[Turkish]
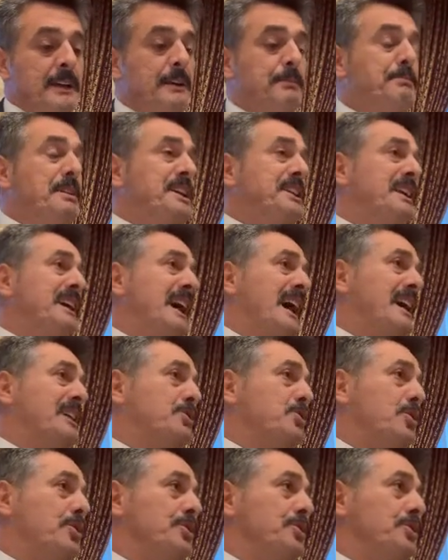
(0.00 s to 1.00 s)
Bir
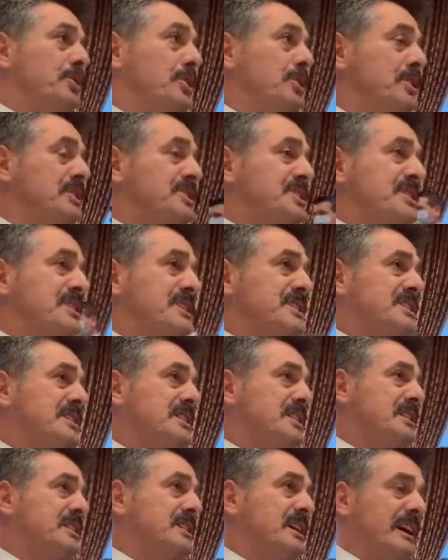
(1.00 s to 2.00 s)
diğer konu sık
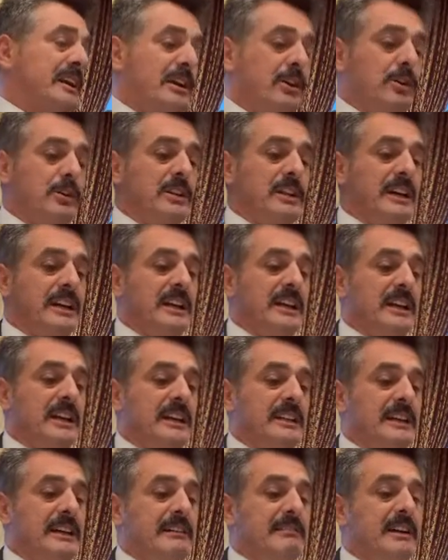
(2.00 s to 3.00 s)
sık
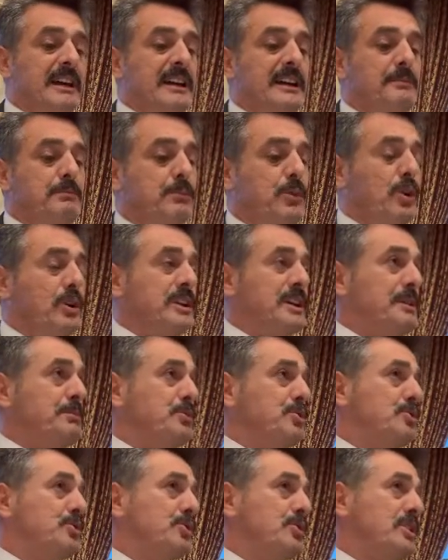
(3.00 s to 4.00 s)
karayollarıyla da ve bölge
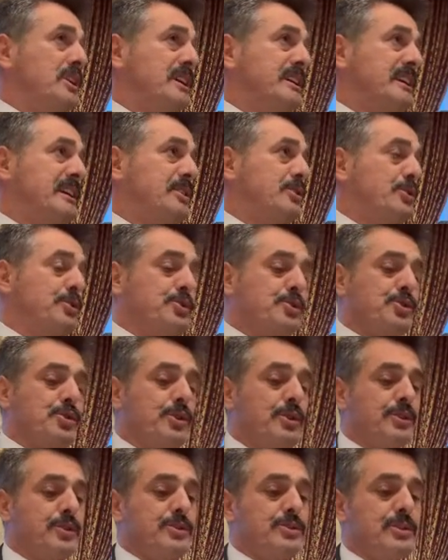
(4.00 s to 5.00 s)
müdürüyle de
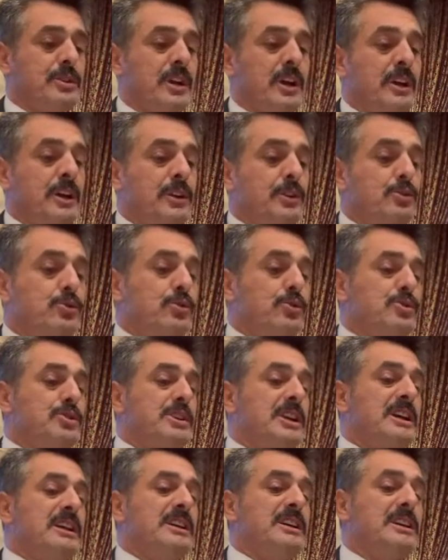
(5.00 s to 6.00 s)
görüşüyoruz.
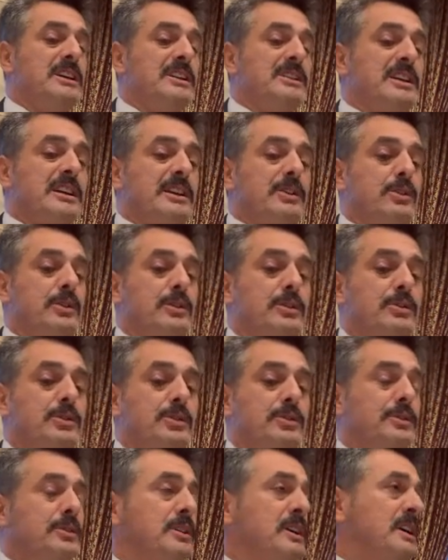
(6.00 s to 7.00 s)
Düzce Yığılca
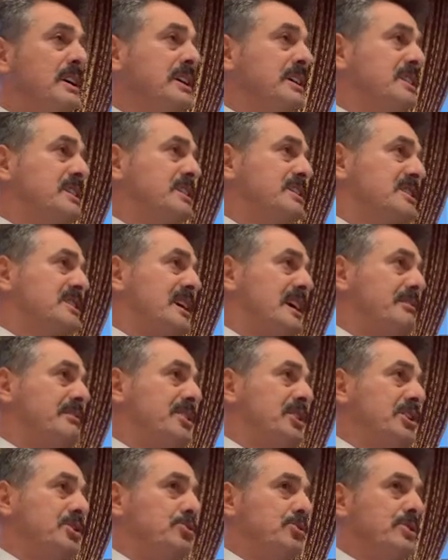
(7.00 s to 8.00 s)
yolunun kısa
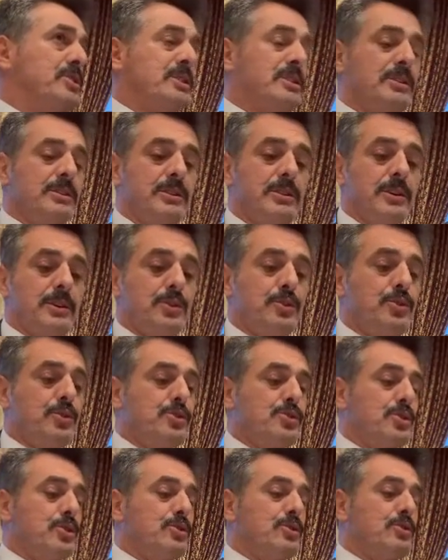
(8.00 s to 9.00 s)
viyadük,
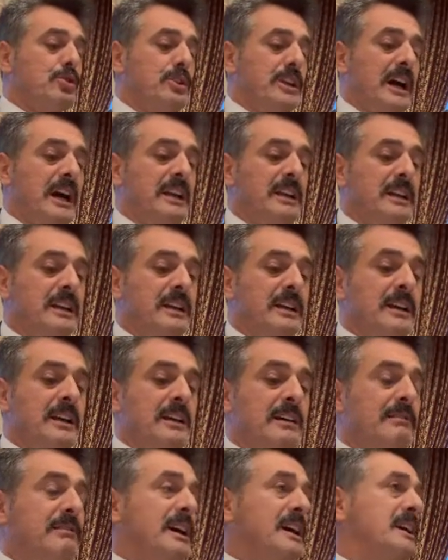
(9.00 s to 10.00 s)
küçük tünel
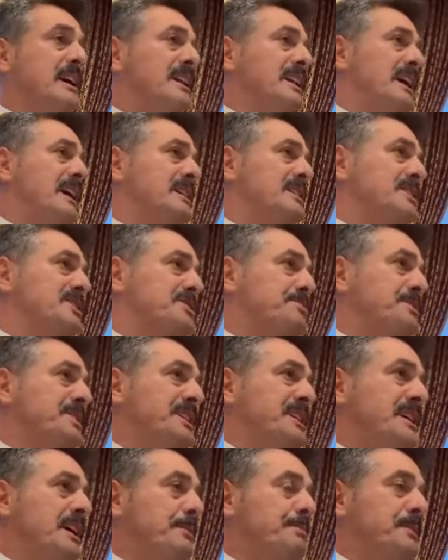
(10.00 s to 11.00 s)
ve kalan
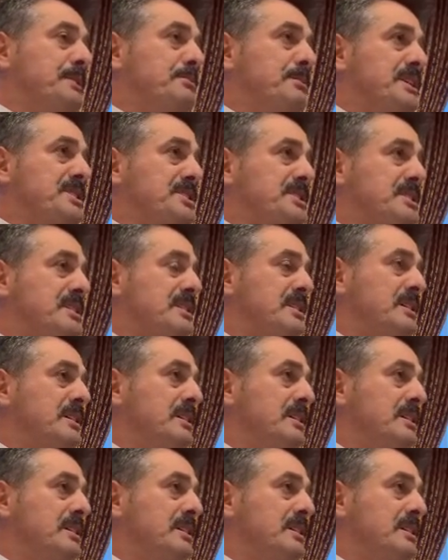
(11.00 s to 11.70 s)
kısmının yapılması.